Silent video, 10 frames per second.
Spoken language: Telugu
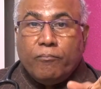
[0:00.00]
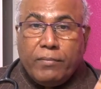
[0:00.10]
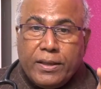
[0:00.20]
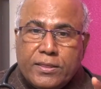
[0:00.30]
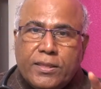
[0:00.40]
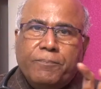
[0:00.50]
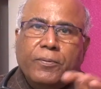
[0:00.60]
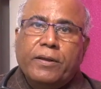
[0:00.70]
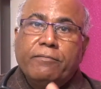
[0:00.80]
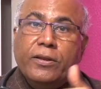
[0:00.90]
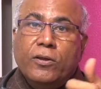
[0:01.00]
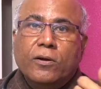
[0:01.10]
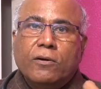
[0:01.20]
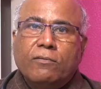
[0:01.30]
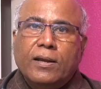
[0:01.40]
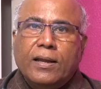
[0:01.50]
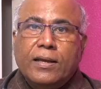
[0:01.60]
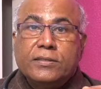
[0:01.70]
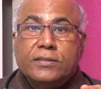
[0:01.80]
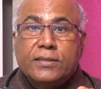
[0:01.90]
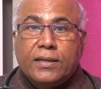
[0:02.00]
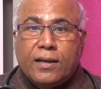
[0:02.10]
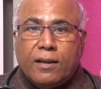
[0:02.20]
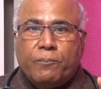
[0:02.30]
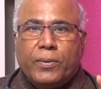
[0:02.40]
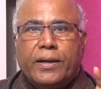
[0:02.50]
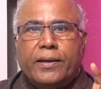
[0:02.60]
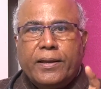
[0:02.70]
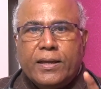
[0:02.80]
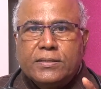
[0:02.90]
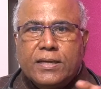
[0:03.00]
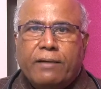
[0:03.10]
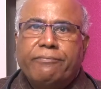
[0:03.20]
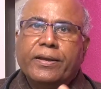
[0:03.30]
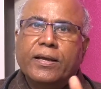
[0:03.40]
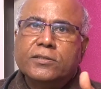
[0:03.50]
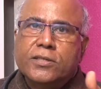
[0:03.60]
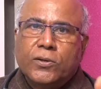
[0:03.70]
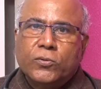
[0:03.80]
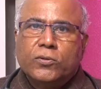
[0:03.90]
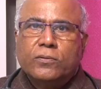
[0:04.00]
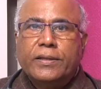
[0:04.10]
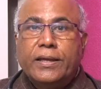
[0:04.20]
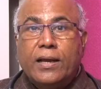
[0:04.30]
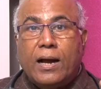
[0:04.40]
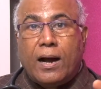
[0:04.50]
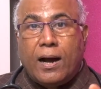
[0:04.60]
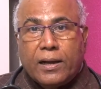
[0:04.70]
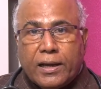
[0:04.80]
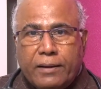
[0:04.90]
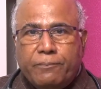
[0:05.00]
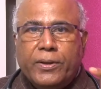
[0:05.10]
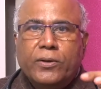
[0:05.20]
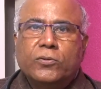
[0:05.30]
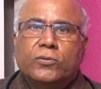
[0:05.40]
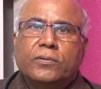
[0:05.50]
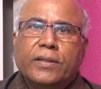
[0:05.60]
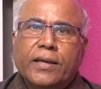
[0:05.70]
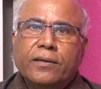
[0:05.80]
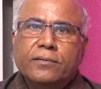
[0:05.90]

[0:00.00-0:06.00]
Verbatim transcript: మెంతిపొడి వినియోగం వల్ల జీర్ణ ప్రక్రియ సాఫీగా జరుగుతుంది ఆకలి పెరుగుతుంది